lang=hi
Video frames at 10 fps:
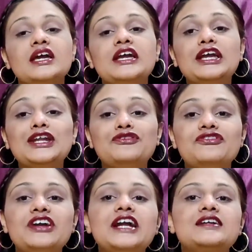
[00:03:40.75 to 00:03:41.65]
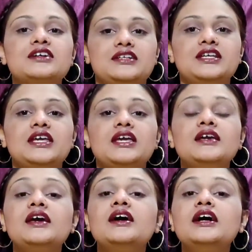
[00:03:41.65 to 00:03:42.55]
हैं इन्वेट
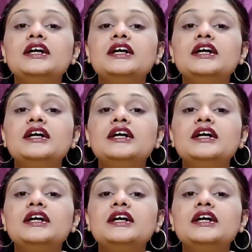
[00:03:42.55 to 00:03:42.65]
करके